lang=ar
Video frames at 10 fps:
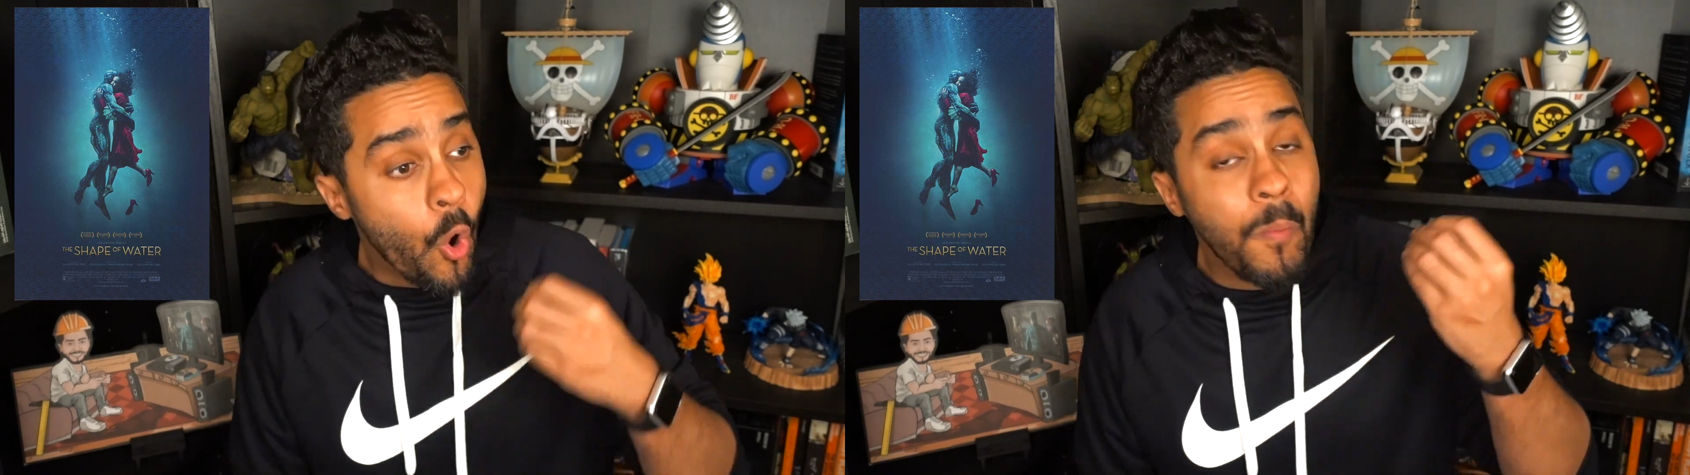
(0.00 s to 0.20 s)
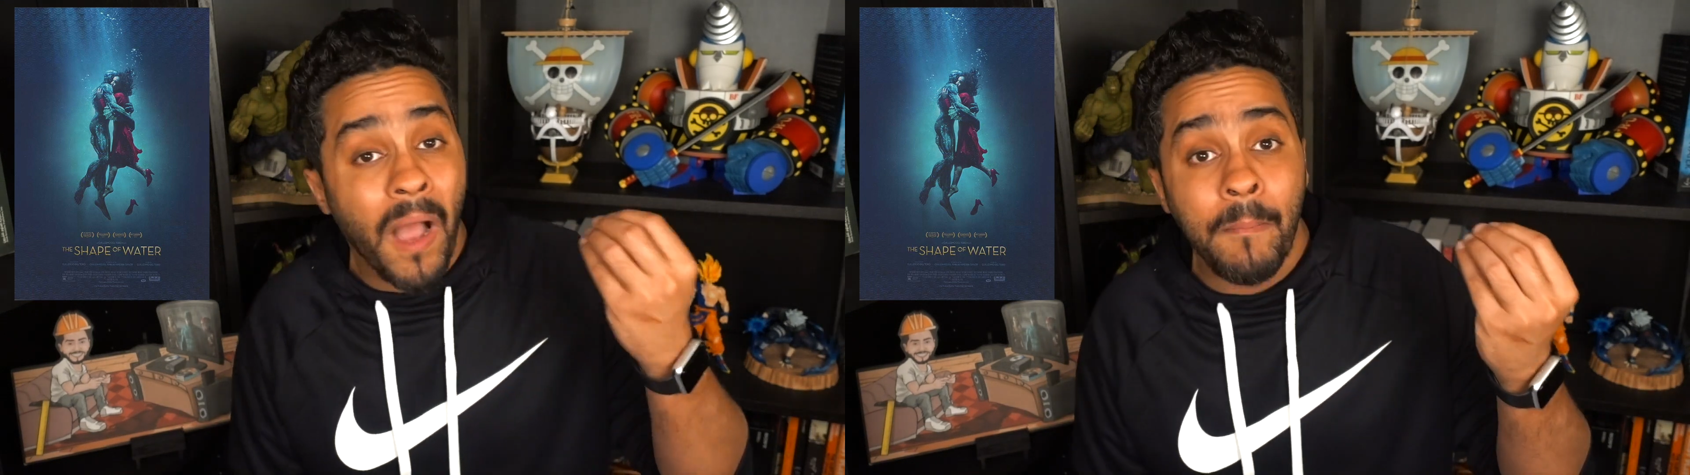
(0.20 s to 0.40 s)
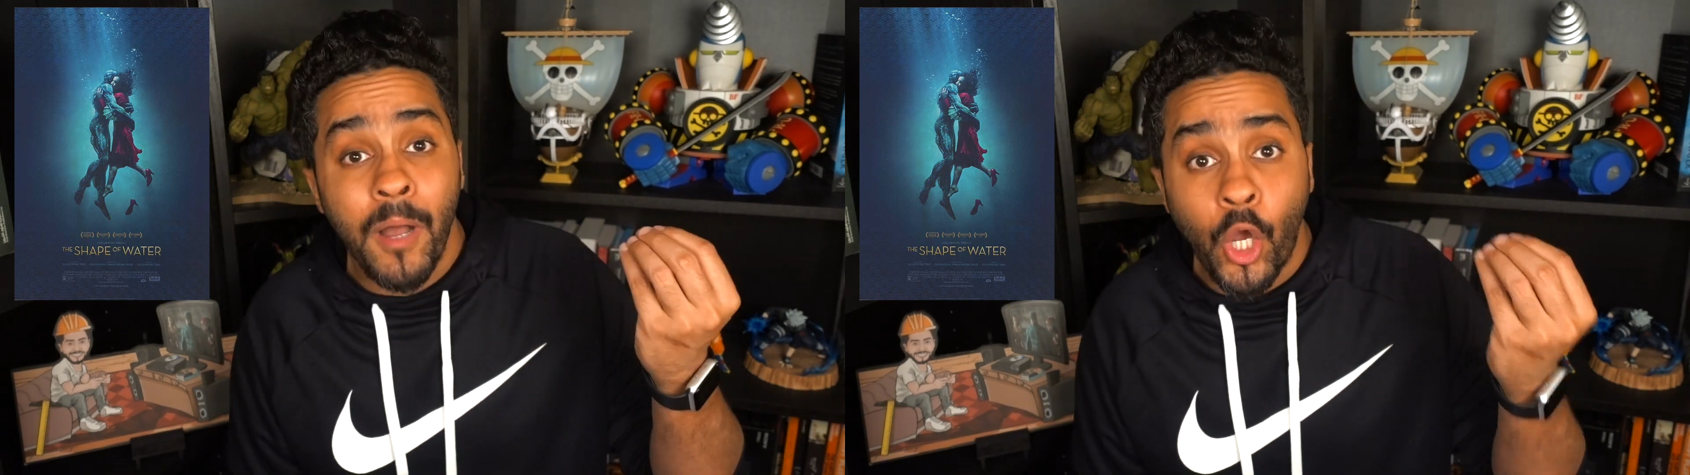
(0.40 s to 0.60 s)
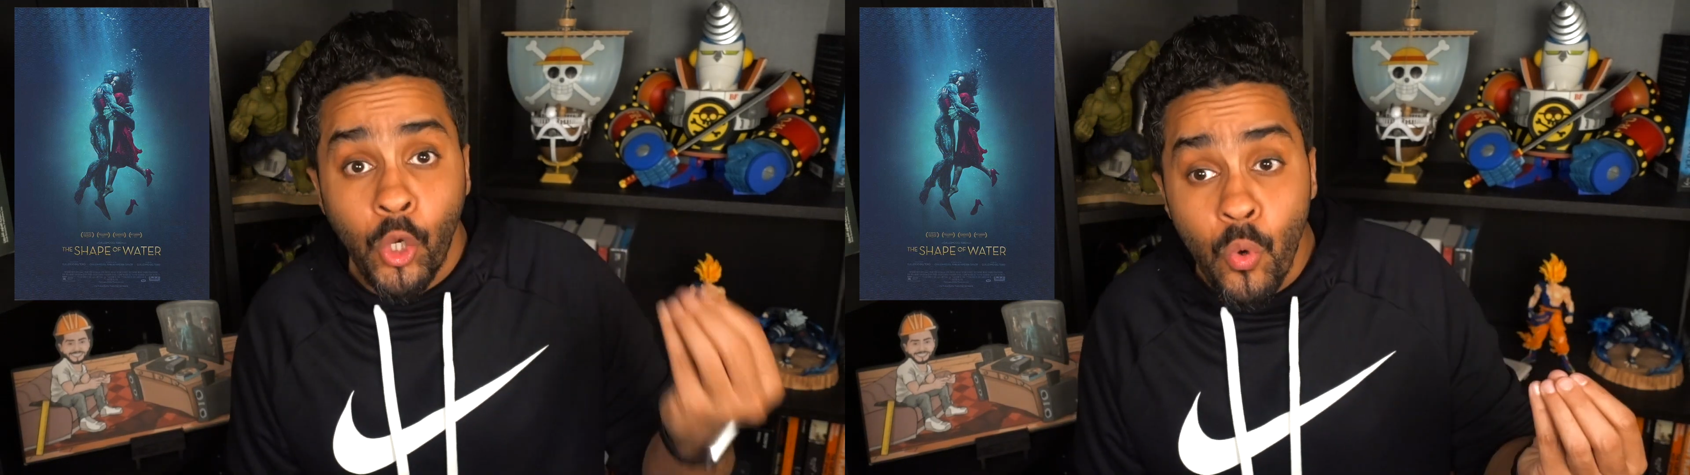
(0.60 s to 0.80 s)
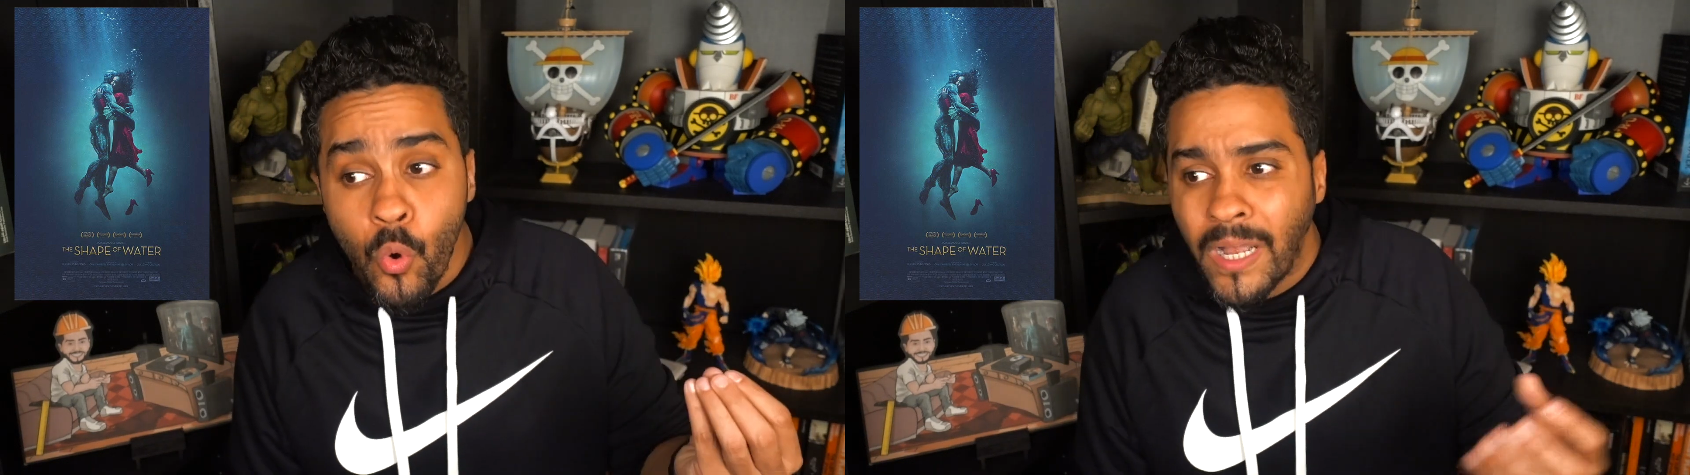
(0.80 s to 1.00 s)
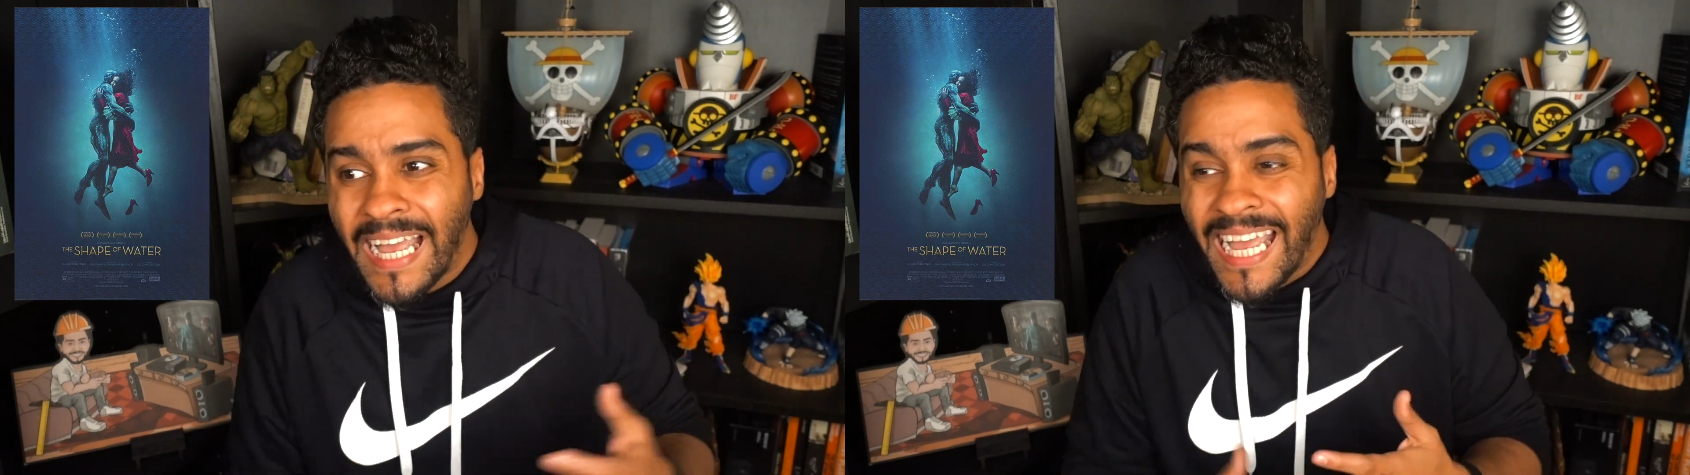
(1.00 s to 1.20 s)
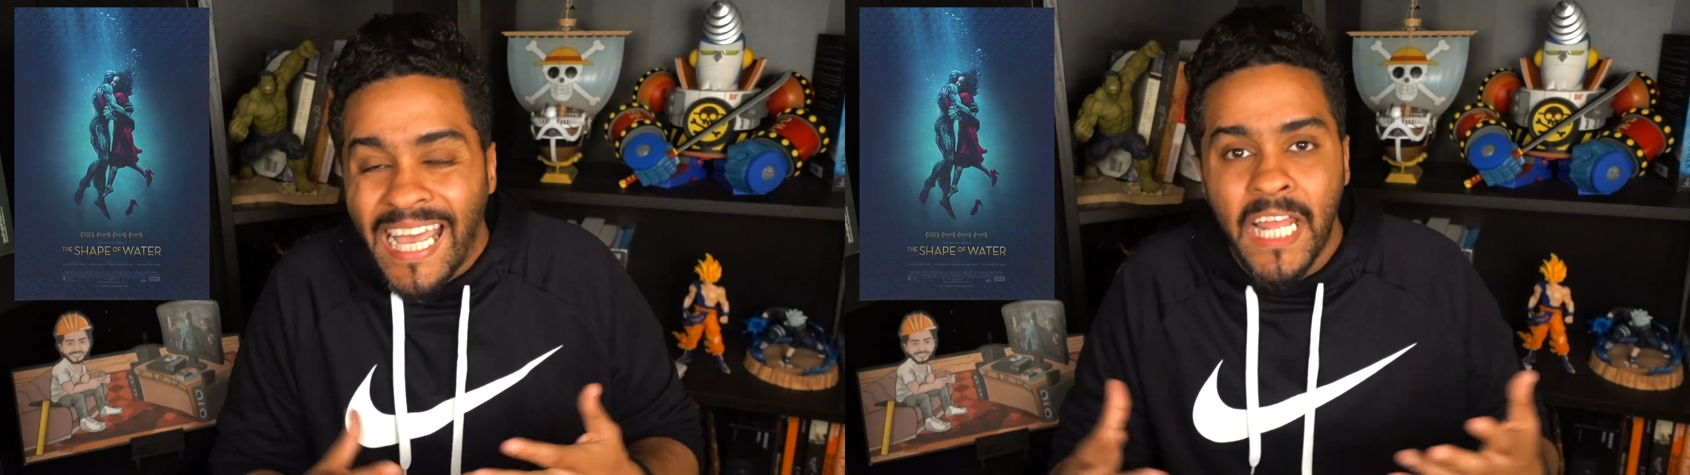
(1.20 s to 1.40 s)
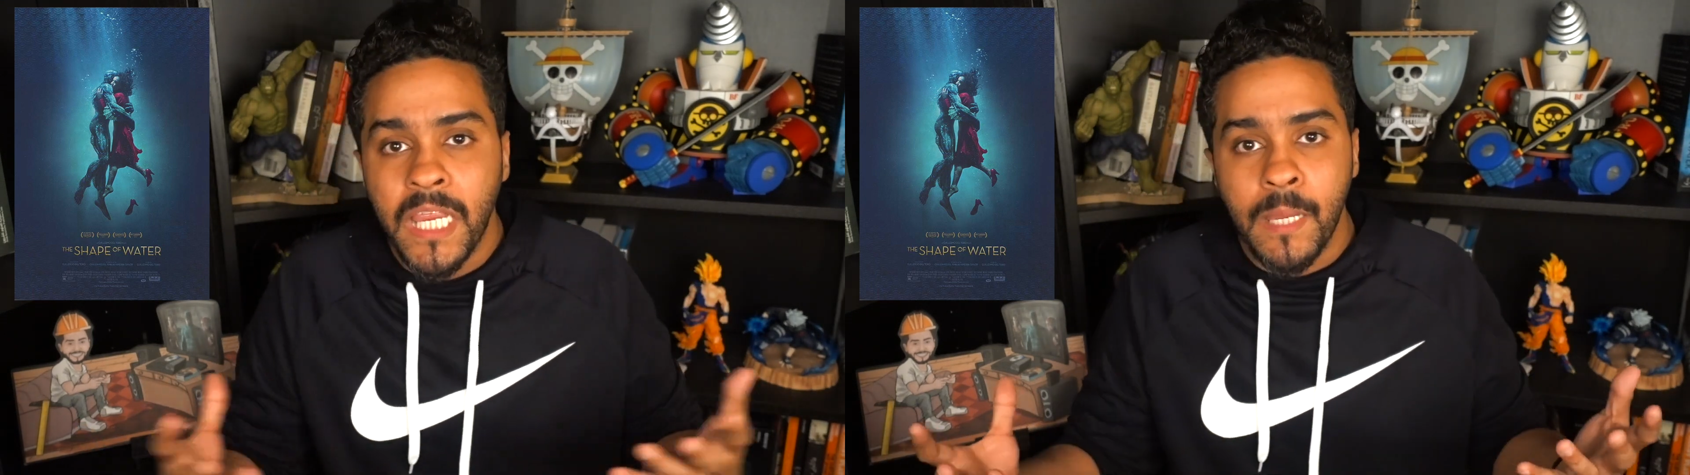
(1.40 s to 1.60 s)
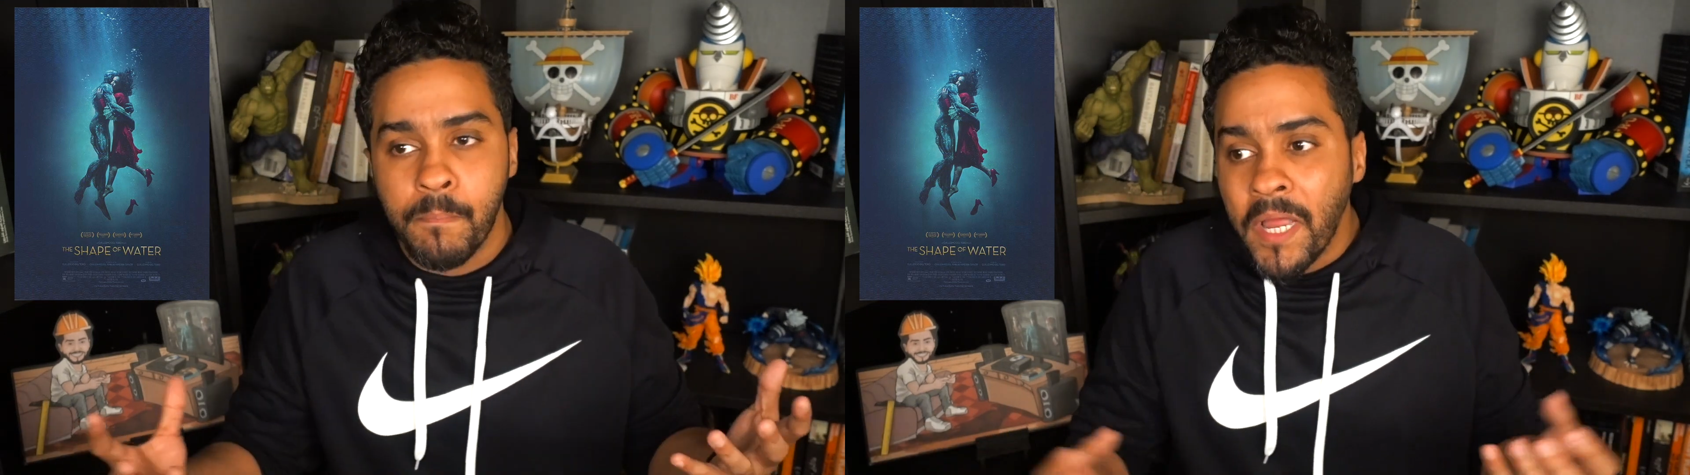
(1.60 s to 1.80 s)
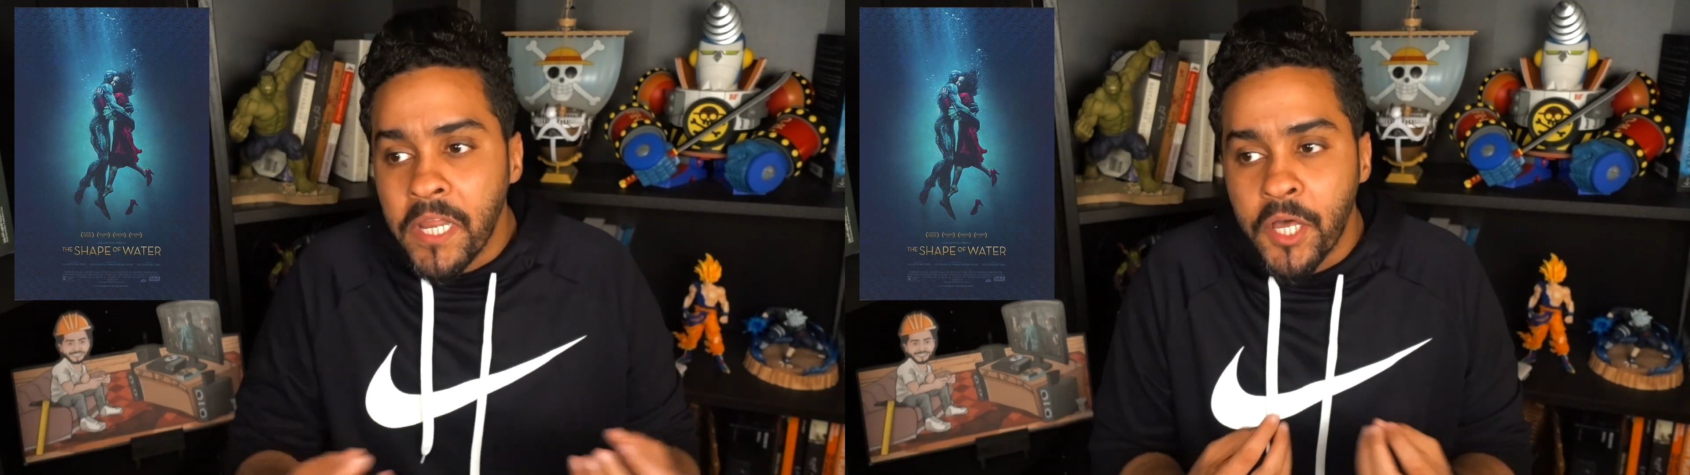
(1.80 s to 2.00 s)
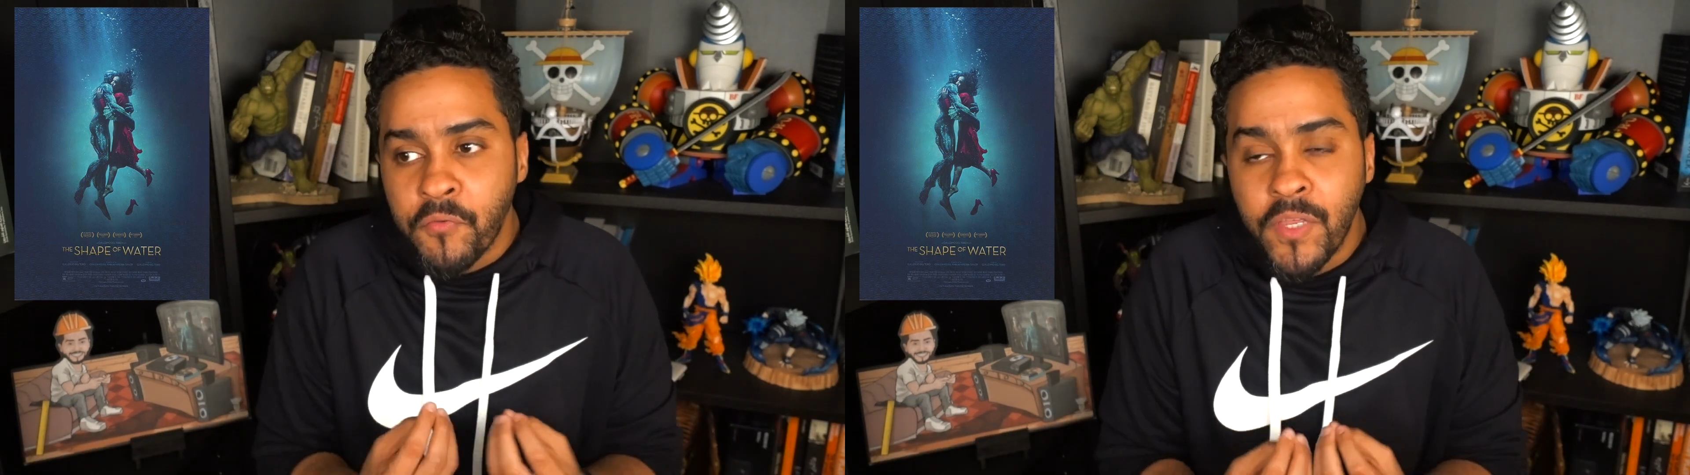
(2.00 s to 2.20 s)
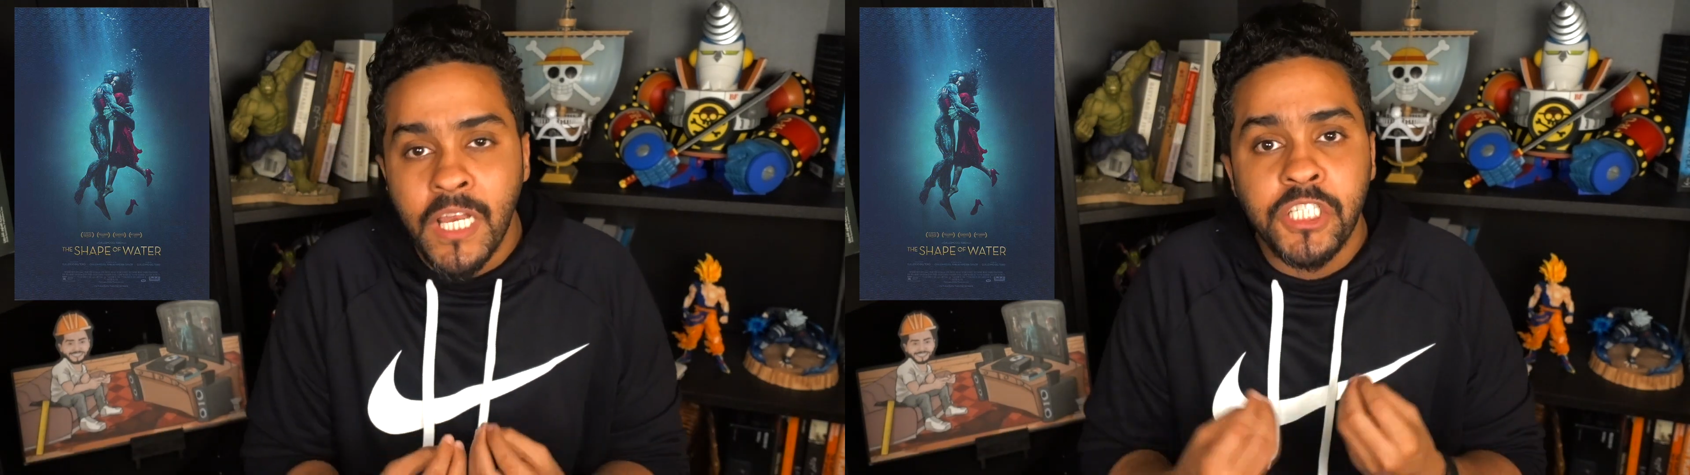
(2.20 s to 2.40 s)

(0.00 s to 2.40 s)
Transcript: ومع مخلوق غريب ما احنا عارفين